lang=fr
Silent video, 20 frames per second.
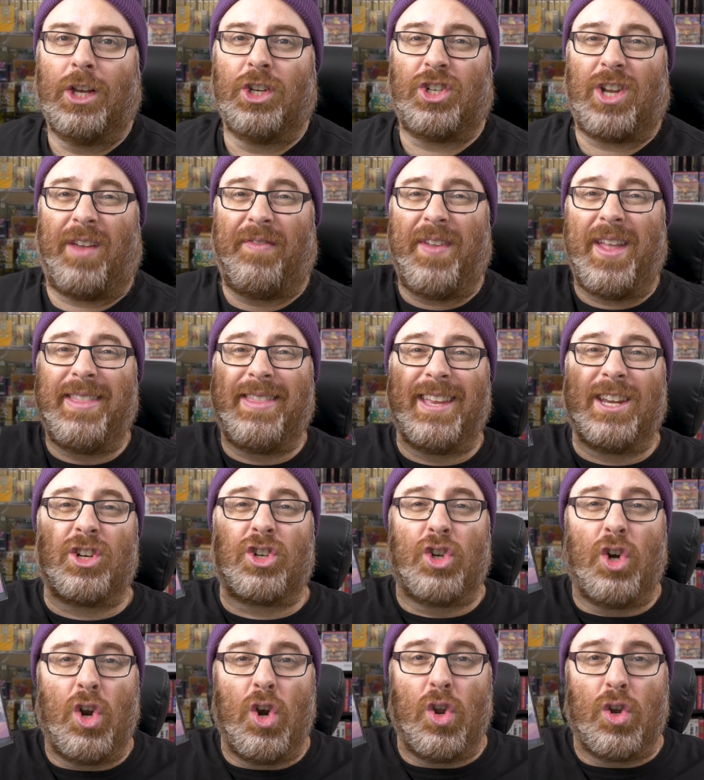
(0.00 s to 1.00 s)
J'avais
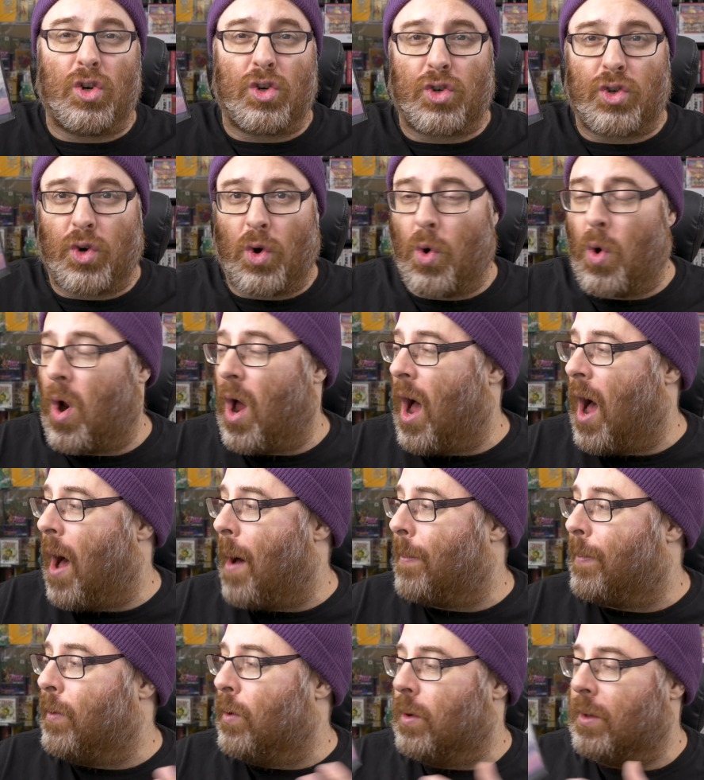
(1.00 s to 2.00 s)
déjà le jeu
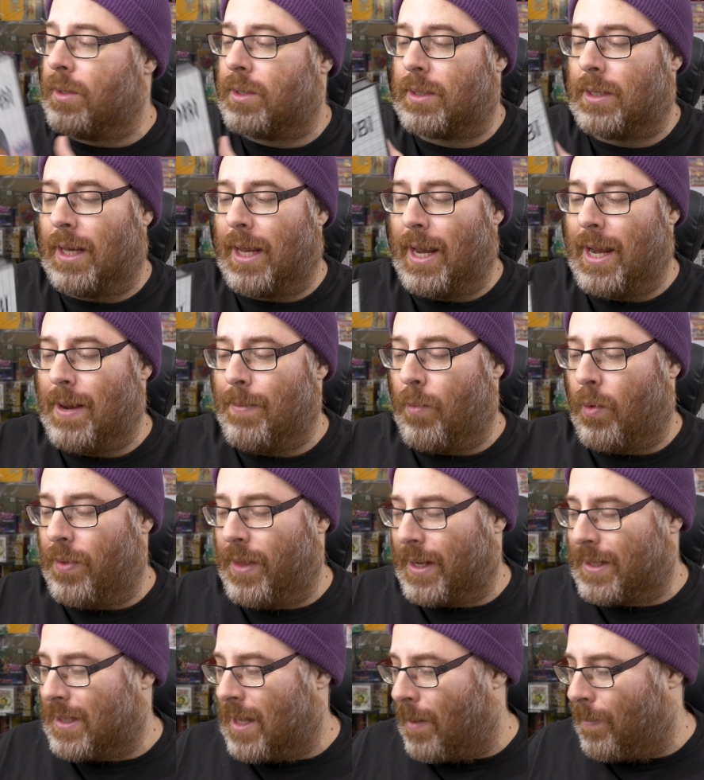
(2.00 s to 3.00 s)
en plus et mon
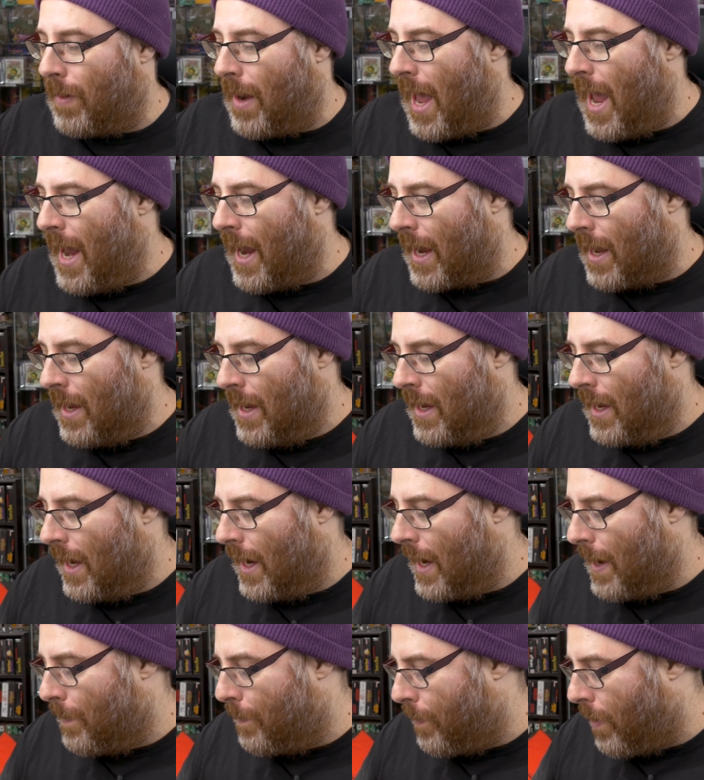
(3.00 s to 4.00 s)
exemplaire
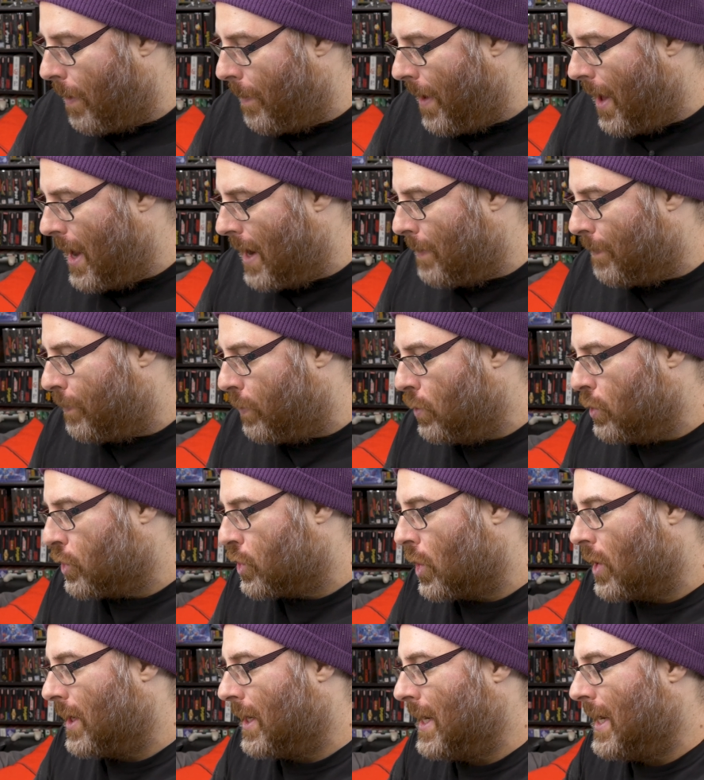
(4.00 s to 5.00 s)
est pas mal plus
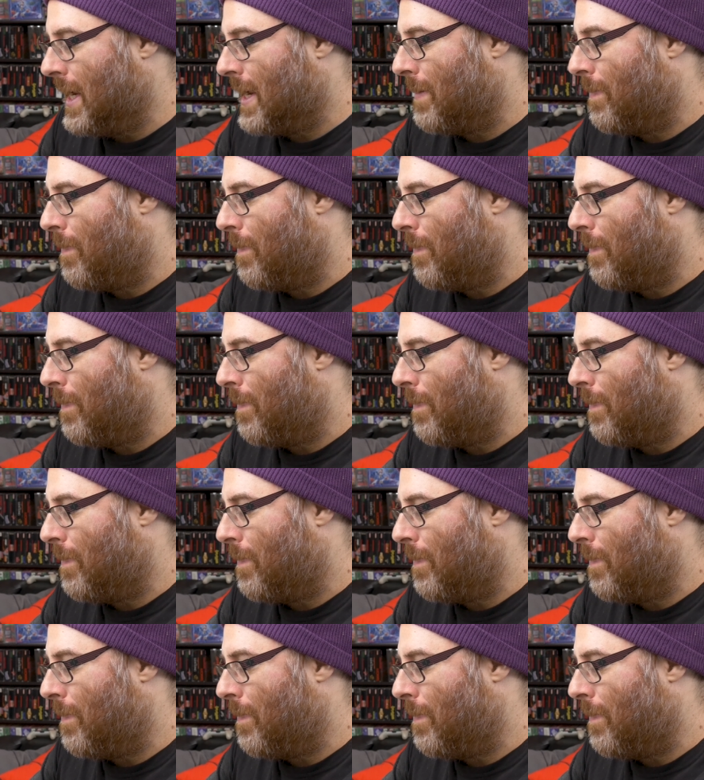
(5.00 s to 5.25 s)
joli,